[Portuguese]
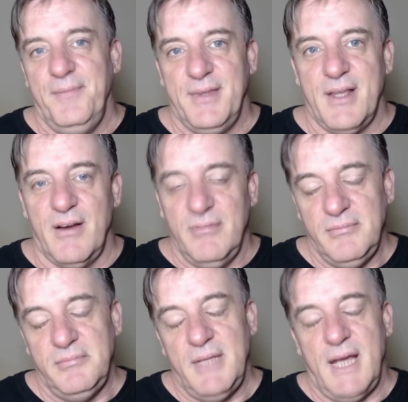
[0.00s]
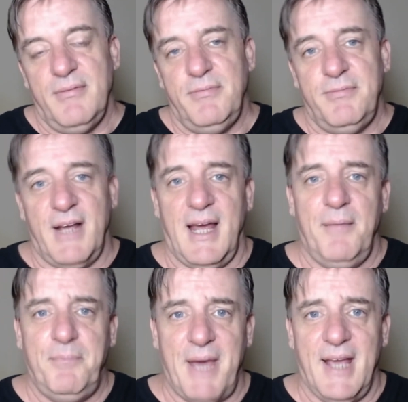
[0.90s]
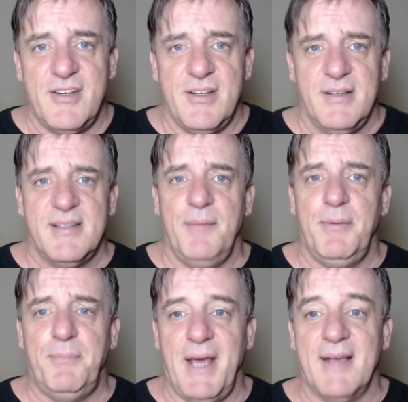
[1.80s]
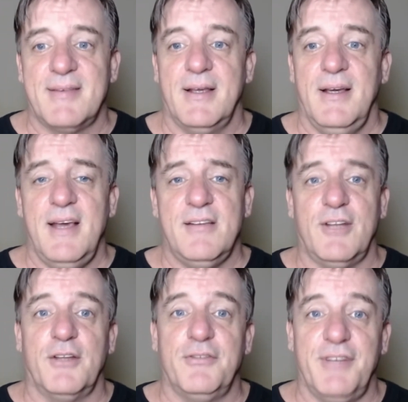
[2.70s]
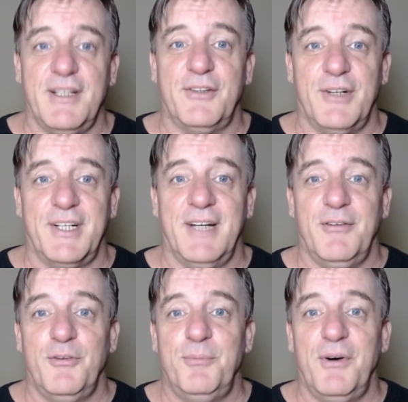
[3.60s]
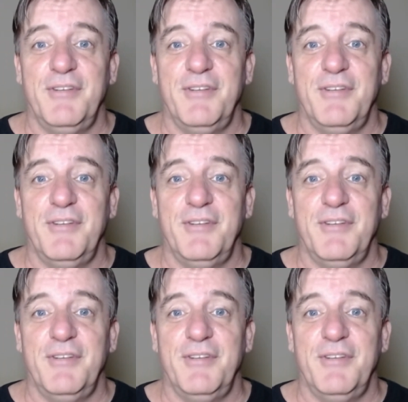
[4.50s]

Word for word: Então, é, vá lá, pede, sempre peça. É a história do vendedor, né? O bom